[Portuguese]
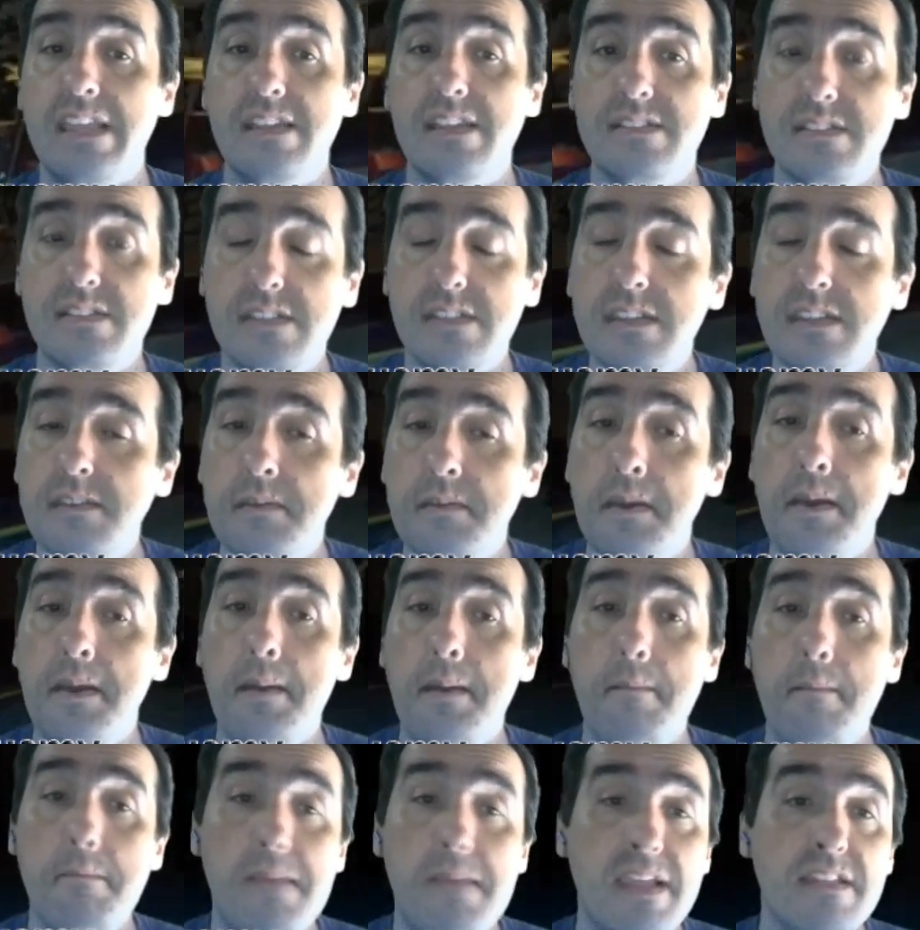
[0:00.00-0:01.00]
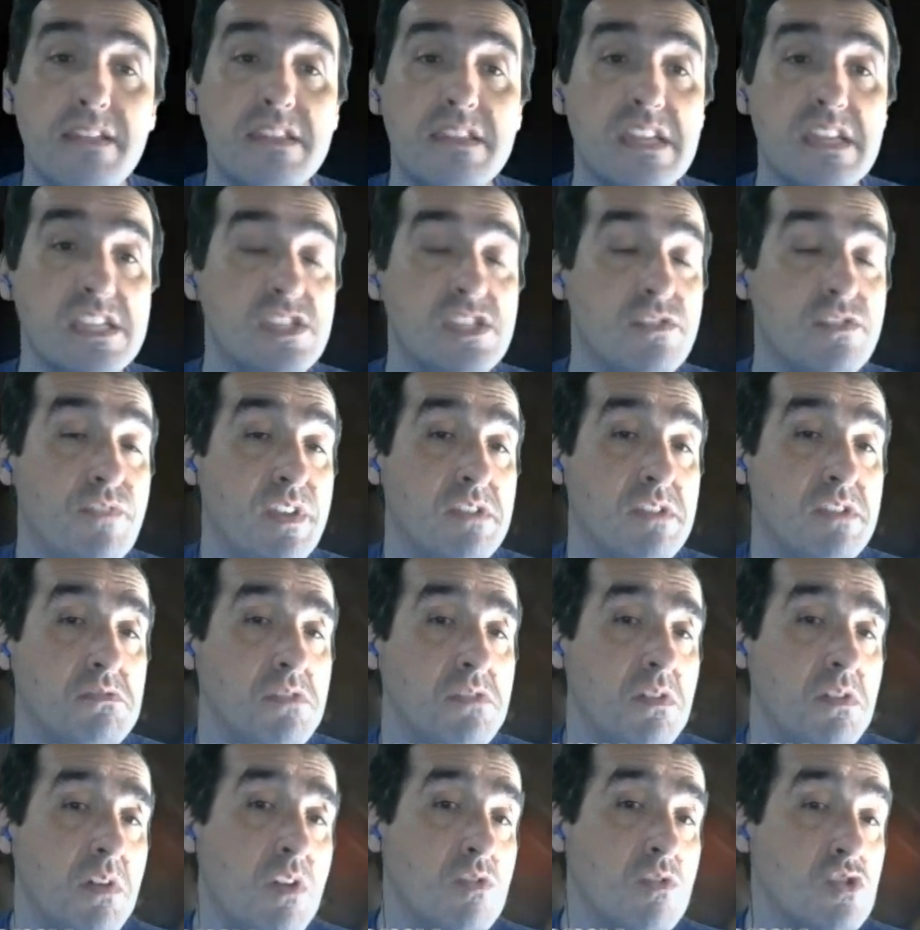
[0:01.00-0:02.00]
assim bem
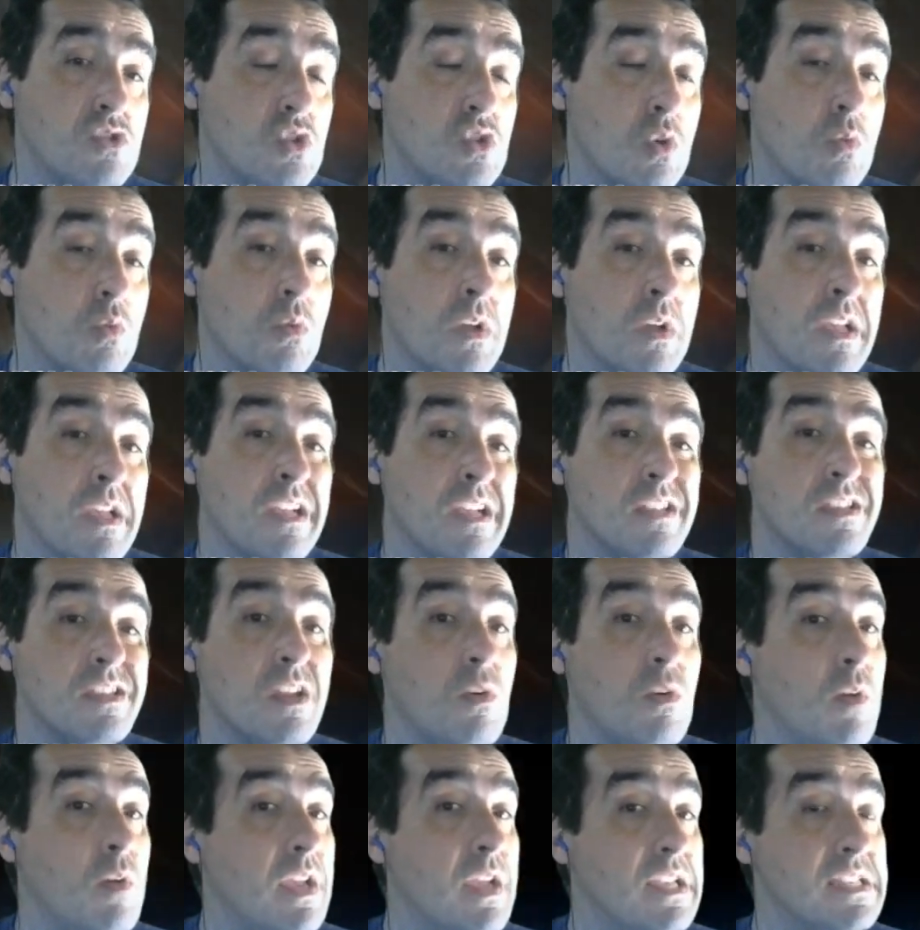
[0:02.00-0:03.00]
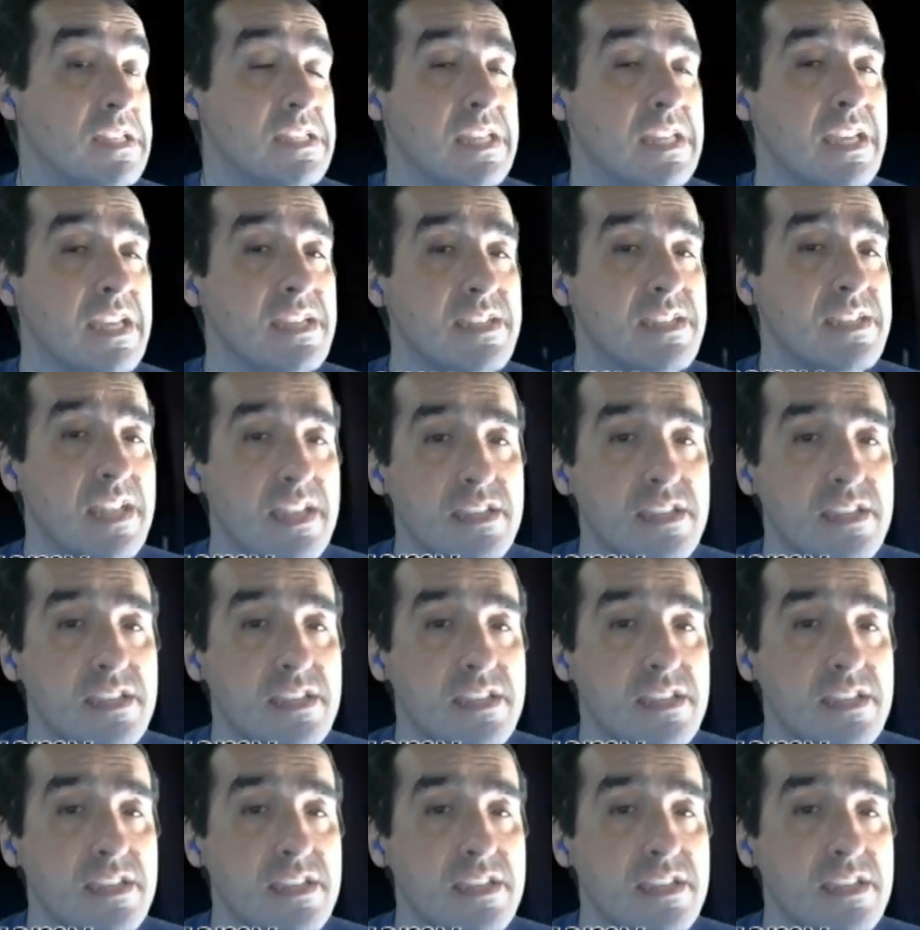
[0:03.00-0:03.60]
satisfeito. Não é um jogo tão recente, ele é